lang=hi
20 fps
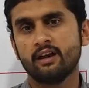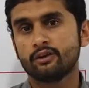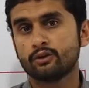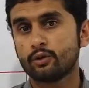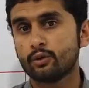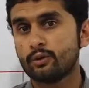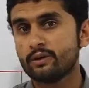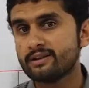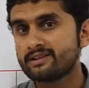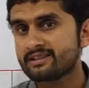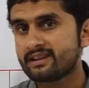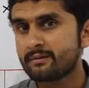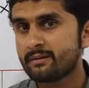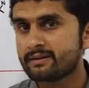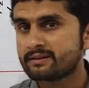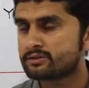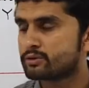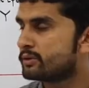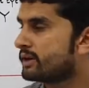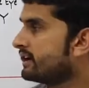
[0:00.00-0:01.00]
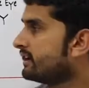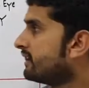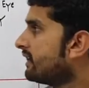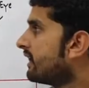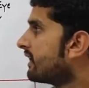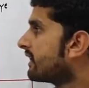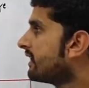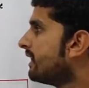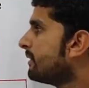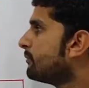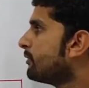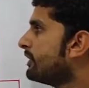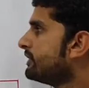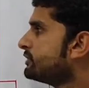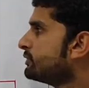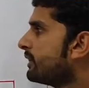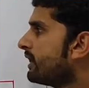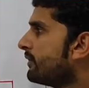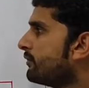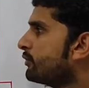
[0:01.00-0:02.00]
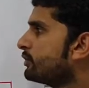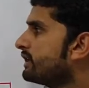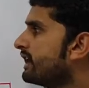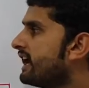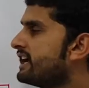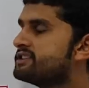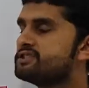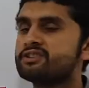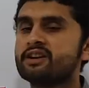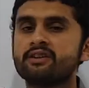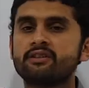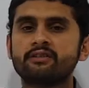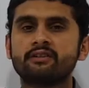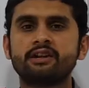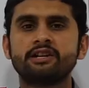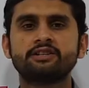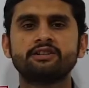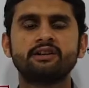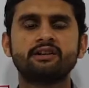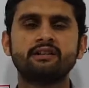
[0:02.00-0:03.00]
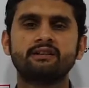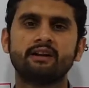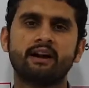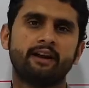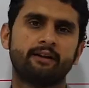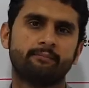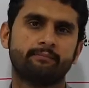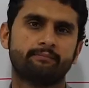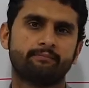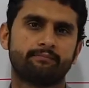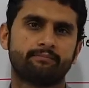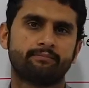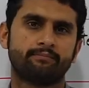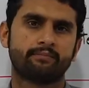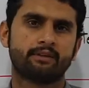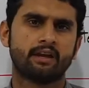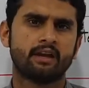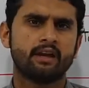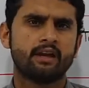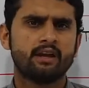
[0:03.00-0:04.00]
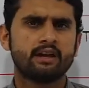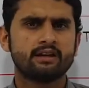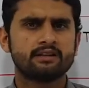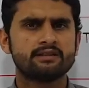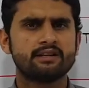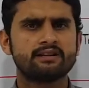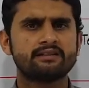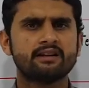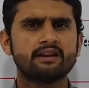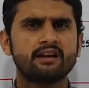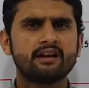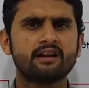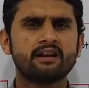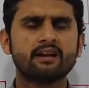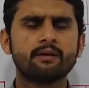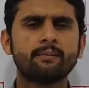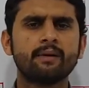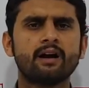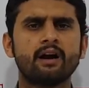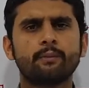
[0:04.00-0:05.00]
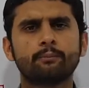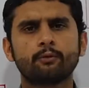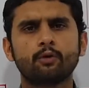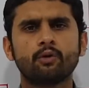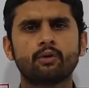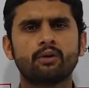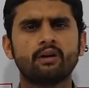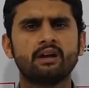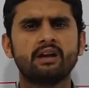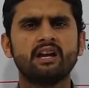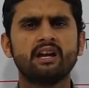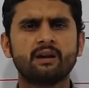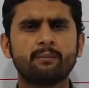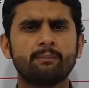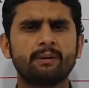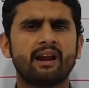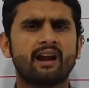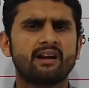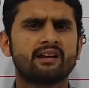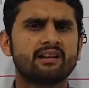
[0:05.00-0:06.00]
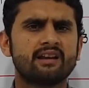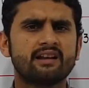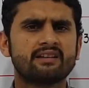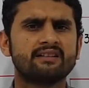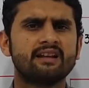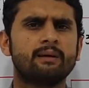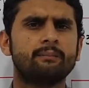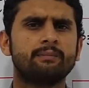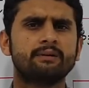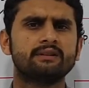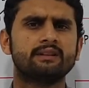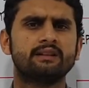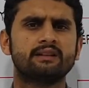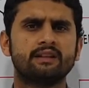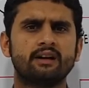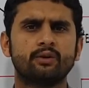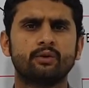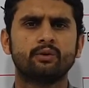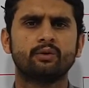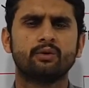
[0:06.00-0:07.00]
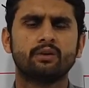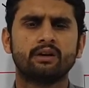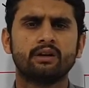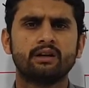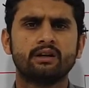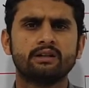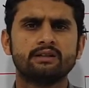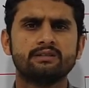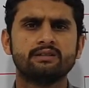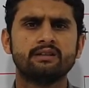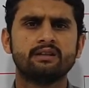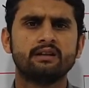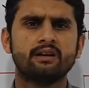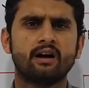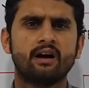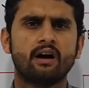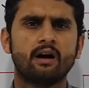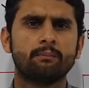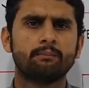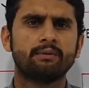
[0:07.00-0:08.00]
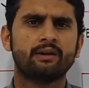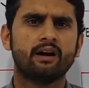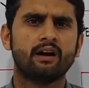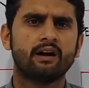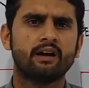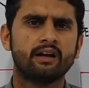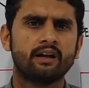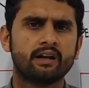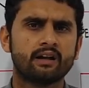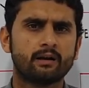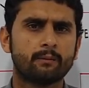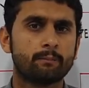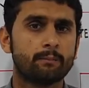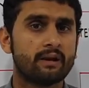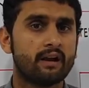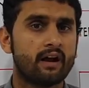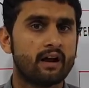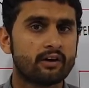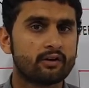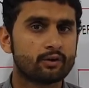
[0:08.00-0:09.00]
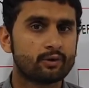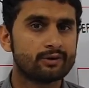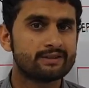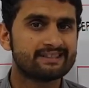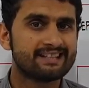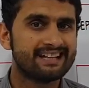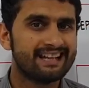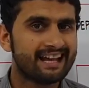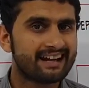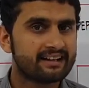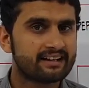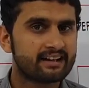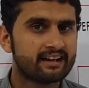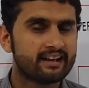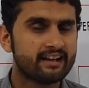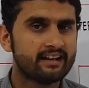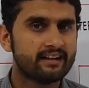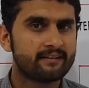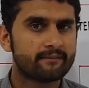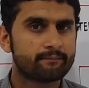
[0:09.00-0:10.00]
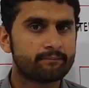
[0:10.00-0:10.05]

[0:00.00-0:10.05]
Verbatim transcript: तो इसके बाद स्टूडेंट अगला पॉइंट जो है वो ये है जनरेशन टाइम जैसा कि अगर मैं आपको एक प्लांट की एग्जाम्पल देता हूँ जी आप ना एक प्लांट को सिलेक्ट करें